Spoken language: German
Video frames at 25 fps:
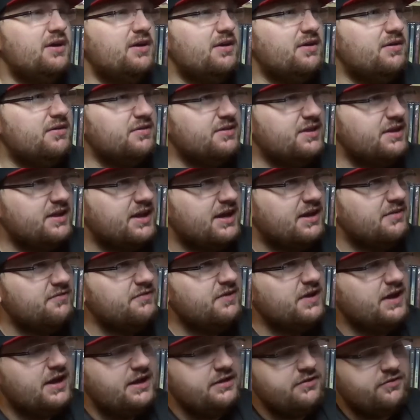Und dann haben
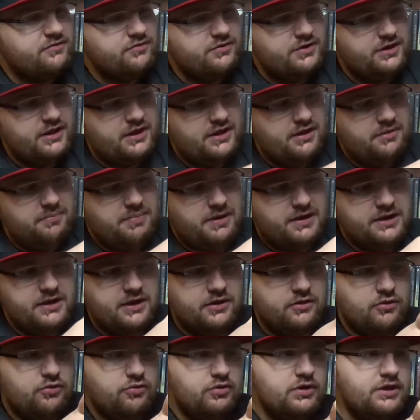wir halt so eine
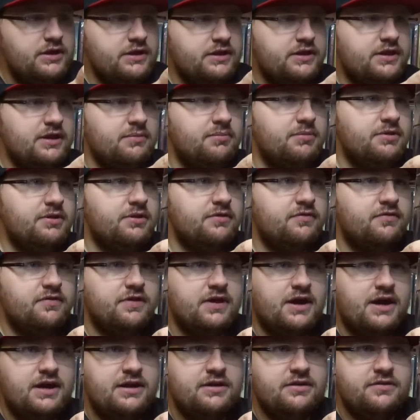Banderole, damit es
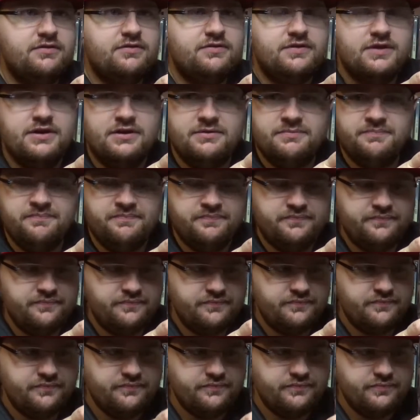hier alles dann
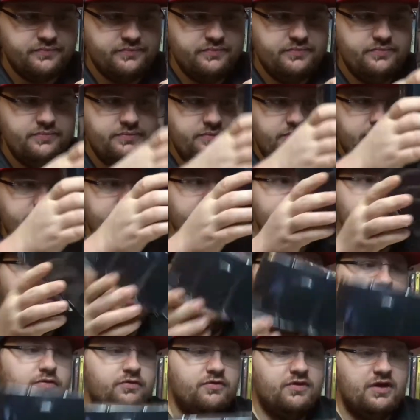
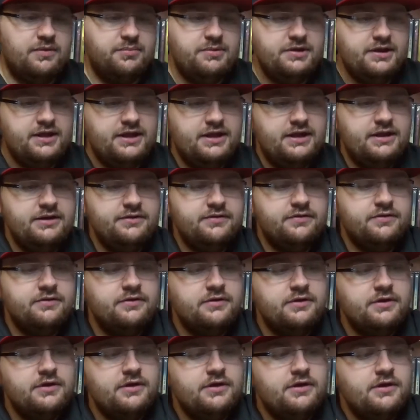zusammenhält.
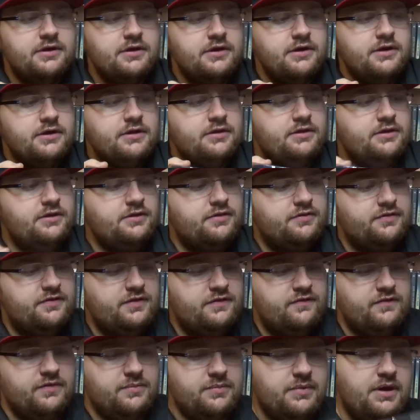Die
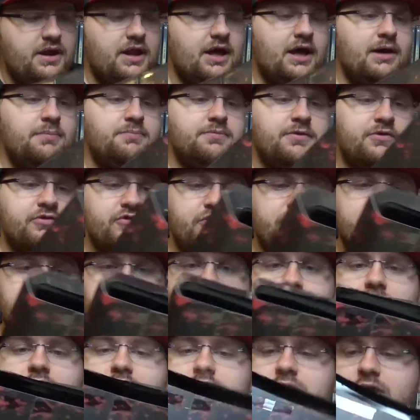ziehen wir mal ab. Da steht
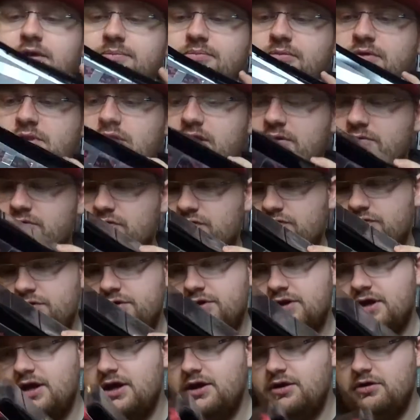auch ein Nightmare on Elm
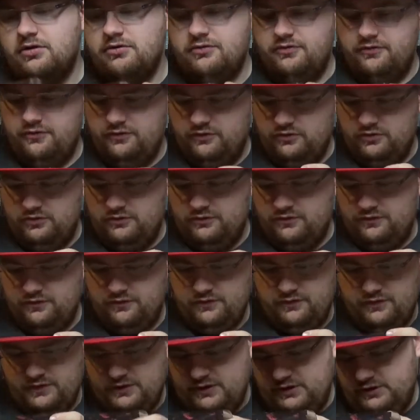Street drauf und
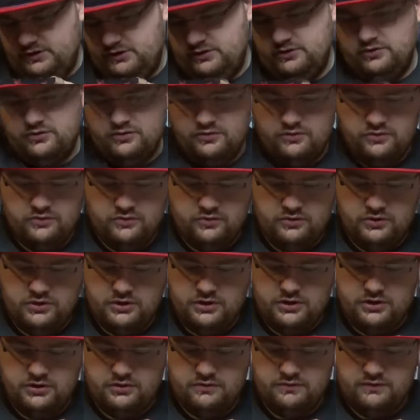Freddy
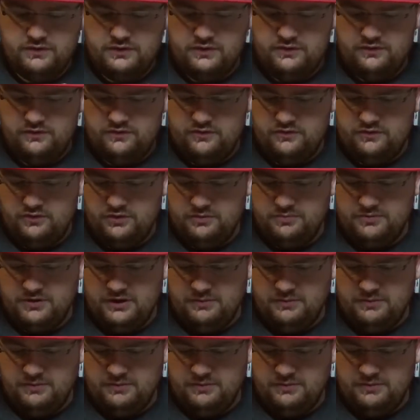Krüger, wenn ich es hier überhaupt